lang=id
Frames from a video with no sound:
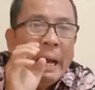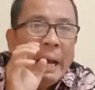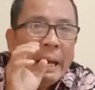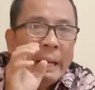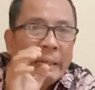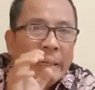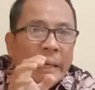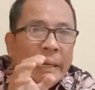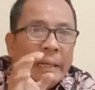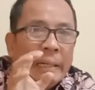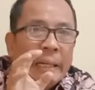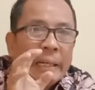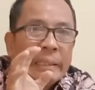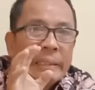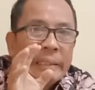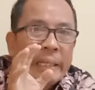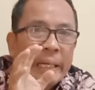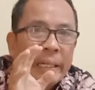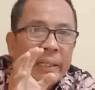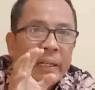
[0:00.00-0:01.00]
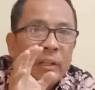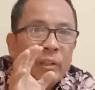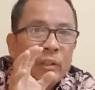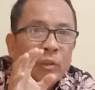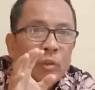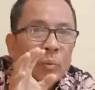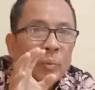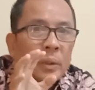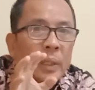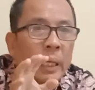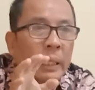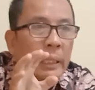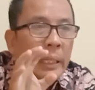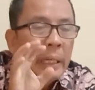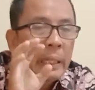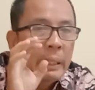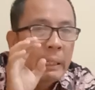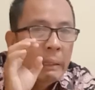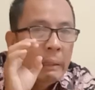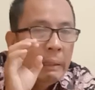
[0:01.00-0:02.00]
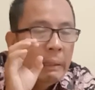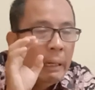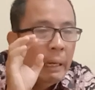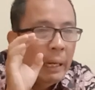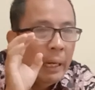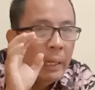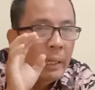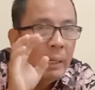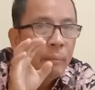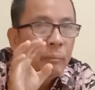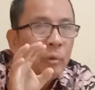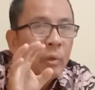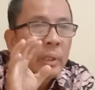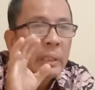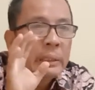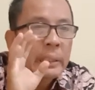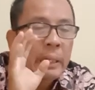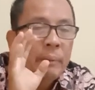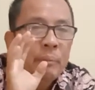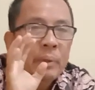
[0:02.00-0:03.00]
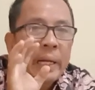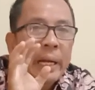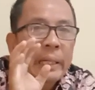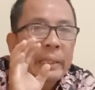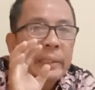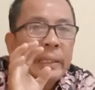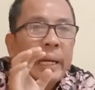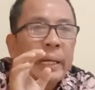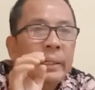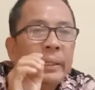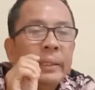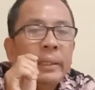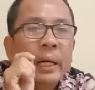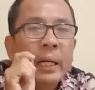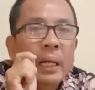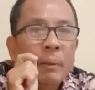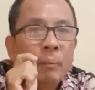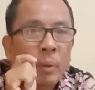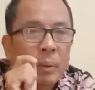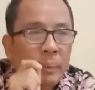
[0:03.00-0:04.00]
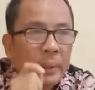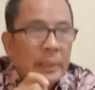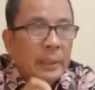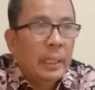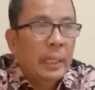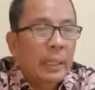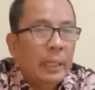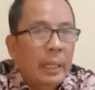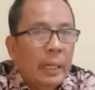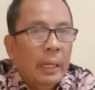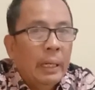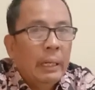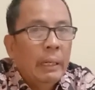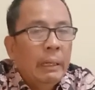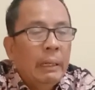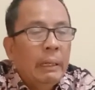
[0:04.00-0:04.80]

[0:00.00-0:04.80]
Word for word: Anda lihat channel YouTube saya, alhamdulillah saya berhati-hati dalam berbicara.